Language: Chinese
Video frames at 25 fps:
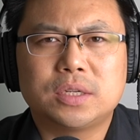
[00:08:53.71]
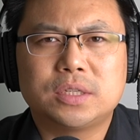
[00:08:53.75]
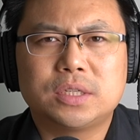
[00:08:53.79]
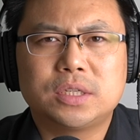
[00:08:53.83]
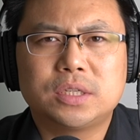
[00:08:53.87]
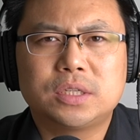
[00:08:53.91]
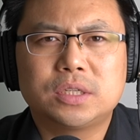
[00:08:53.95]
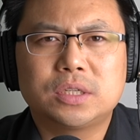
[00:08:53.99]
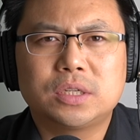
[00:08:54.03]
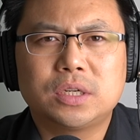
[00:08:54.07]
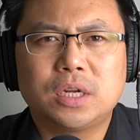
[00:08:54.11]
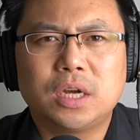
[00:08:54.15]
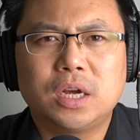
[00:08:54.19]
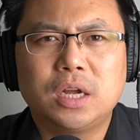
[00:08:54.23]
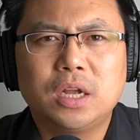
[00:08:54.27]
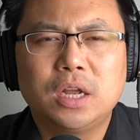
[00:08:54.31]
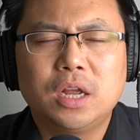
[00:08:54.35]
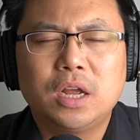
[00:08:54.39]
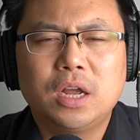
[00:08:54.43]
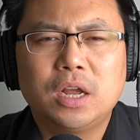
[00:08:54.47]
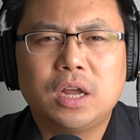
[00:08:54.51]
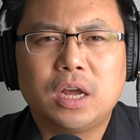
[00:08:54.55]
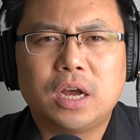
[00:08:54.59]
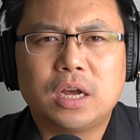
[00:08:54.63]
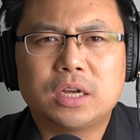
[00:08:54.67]
其实呢，
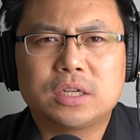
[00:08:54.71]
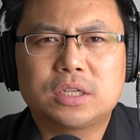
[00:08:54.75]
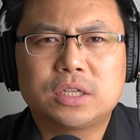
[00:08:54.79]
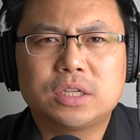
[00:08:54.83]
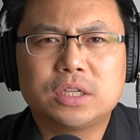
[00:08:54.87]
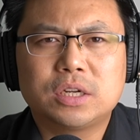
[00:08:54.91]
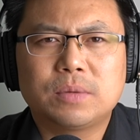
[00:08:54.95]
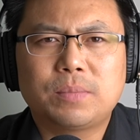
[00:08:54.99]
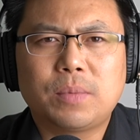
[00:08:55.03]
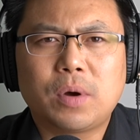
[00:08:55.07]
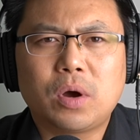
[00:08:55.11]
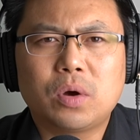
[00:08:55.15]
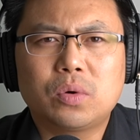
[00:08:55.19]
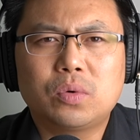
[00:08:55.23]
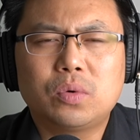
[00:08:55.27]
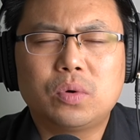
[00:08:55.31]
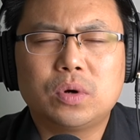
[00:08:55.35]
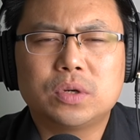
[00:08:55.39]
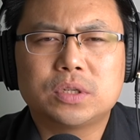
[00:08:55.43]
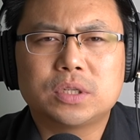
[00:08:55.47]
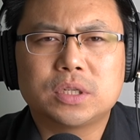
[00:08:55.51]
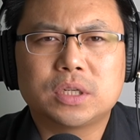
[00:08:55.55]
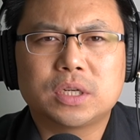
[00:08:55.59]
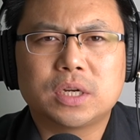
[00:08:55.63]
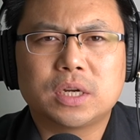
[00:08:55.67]
呃，甚至包括
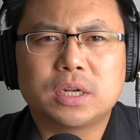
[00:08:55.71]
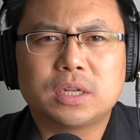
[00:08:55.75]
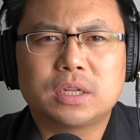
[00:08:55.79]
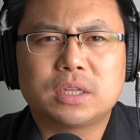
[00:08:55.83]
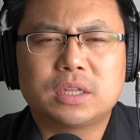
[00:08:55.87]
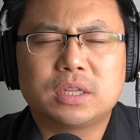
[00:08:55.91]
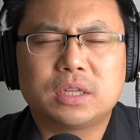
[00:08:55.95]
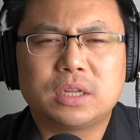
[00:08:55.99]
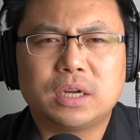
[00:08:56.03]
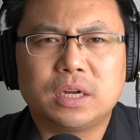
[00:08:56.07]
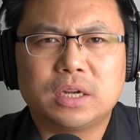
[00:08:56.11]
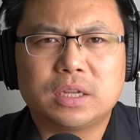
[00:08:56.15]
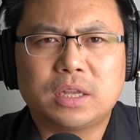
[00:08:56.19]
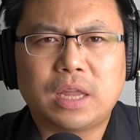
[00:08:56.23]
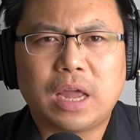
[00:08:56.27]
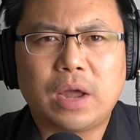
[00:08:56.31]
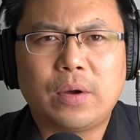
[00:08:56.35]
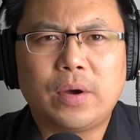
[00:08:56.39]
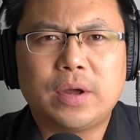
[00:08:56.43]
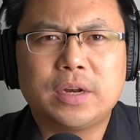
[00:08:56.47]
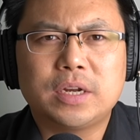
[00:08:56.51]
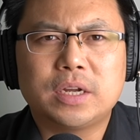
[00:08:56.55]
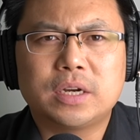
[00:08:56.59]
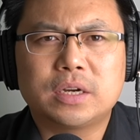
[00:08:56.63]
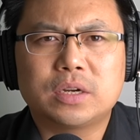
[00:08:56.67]
这个呃，台
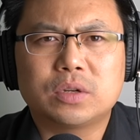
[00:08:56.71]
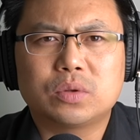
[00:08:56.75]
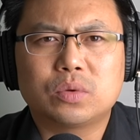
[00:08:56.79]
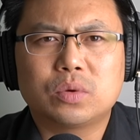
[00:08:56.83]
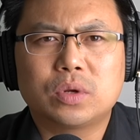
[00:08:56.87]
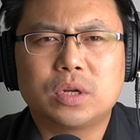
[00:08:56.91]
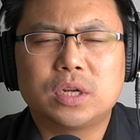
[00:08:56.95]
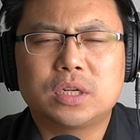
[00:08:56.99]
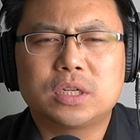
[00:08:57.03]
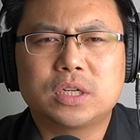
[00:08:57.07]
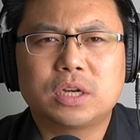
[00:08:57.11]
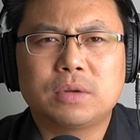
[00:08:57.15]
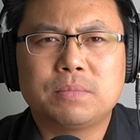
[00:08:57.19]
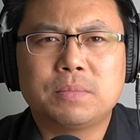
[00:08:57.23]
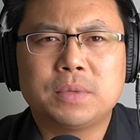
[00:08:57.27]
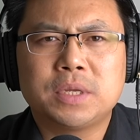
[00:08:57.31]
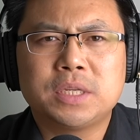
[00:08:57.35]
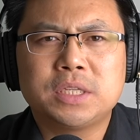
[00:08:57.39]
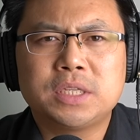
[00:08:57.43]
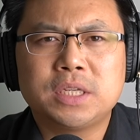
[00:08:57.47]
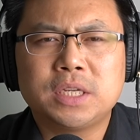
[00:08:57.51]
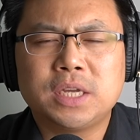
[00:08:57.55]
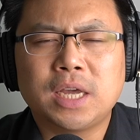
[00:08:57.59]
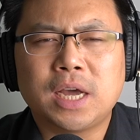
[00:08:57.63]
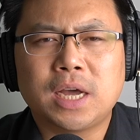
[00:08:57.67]
湾的很多的这个明
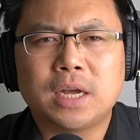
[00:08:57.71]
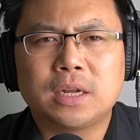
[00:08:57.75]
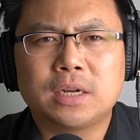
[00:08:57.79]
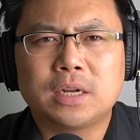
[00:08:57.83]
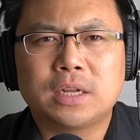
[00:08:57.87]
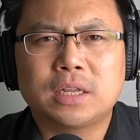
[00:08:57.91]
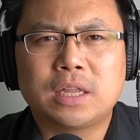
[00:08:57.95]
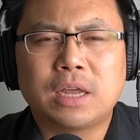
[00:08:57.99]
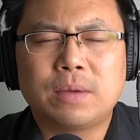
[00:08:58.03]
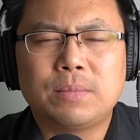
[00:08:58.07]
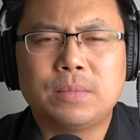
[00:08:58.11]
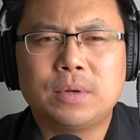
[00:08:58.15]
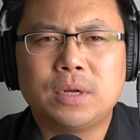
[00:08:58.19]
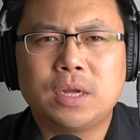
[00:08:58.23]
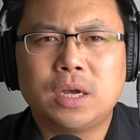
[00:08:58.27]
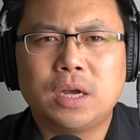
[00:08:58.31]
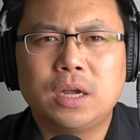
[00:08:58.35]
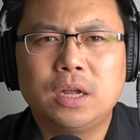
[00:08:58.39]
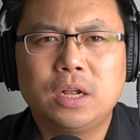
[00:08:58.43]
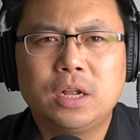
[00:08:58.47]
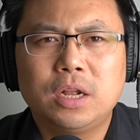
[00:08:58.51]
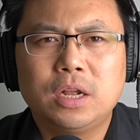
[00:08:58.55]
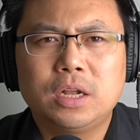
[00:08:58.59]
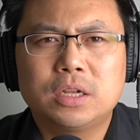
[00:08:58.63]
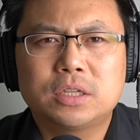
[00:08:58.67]
星呀，那他们呢
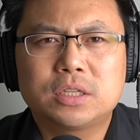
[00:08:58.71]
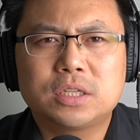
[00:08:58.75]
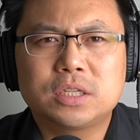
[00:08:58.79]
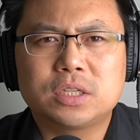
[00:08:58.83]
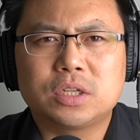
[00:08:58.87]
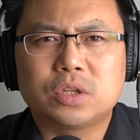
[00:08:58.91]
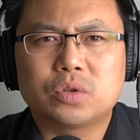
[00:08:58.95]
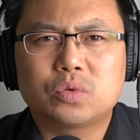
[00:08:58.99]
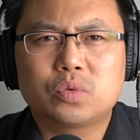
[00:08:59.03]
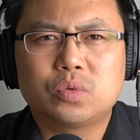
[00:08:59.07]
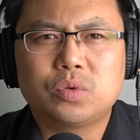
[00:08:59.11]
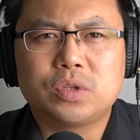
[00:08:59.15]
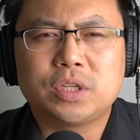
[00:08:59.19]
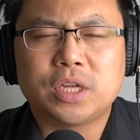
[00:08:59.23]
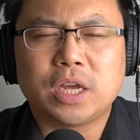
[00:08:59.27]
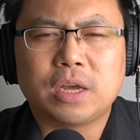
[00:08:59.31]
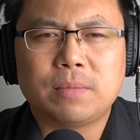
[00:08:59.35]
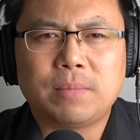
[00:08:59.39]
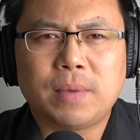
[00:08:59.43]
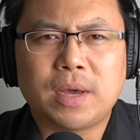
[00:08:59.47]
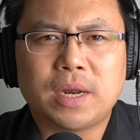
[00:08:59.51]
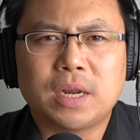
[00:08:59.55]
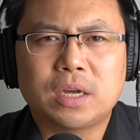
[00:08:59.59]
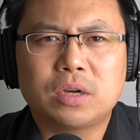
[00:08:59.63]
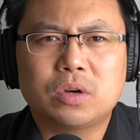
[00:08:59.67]
自己出钱
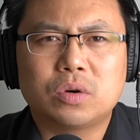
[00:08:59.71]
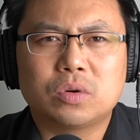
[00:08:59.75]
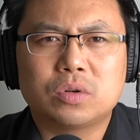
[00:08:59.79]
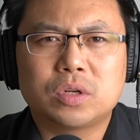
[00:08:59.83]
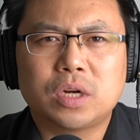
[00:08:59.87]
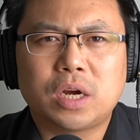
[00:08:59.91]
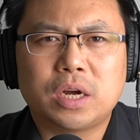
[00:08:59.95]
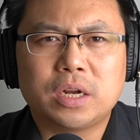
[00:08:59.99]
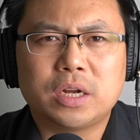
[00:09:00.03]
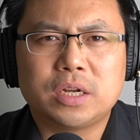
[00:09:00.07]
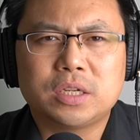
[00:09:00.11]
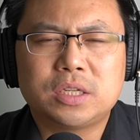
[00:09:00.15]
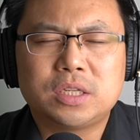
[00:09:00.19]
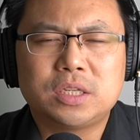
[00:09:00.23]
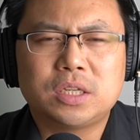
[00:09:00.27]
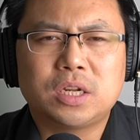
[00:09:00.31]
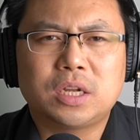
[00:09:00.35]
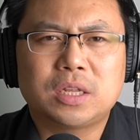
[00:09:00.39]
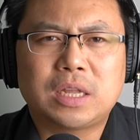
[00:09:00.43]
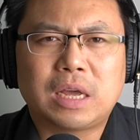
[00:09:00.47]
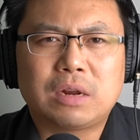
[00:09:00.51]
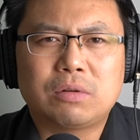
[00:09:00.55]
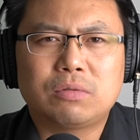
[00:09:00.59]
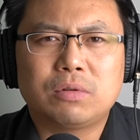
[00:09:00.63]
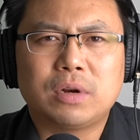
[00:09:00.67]
买的口罩要寄到
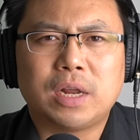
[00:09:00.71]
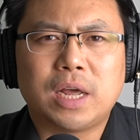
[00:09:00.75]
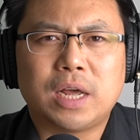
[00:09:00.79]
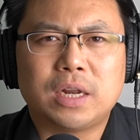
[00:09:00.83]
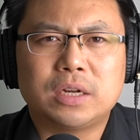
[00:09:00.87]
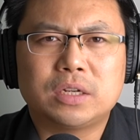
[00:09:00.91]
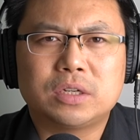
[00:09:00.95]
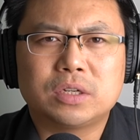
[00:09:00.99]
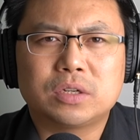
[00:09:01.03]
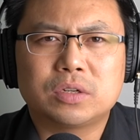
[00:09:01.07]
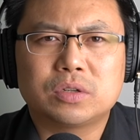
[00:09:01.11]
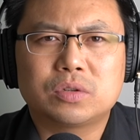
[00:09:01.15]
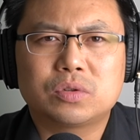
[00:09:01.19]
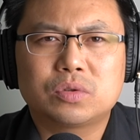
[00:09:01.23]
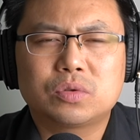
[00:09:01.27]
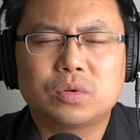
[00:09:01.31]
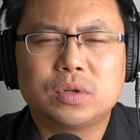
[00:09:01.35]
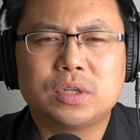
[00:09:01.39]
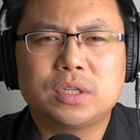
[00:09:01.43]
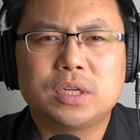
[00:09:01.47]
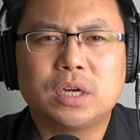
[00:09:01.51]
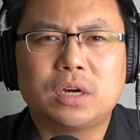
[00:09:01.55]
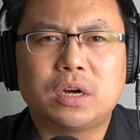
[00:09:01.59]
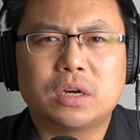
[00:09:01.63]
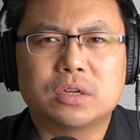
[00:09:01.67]
大陆来，这个做一
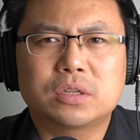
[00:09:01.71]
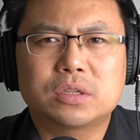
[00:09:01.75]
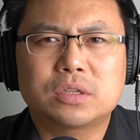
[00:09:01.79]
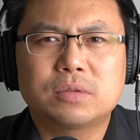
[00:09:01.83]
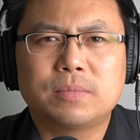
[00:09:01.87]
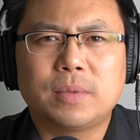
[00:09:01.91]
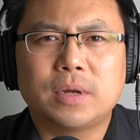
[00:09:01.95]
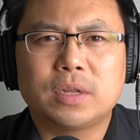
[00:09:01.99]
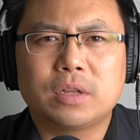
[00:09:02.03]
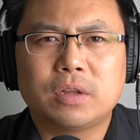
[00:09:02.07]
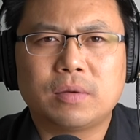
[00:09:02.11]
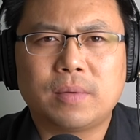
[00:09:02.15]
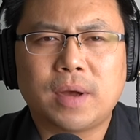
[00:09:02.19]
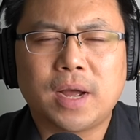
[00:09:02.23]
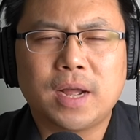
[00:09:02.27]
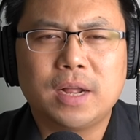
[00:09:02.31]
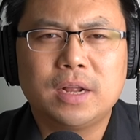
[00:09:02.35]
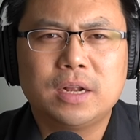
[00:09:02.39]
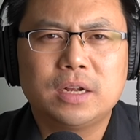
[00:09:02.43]
些好事嘛，对吧？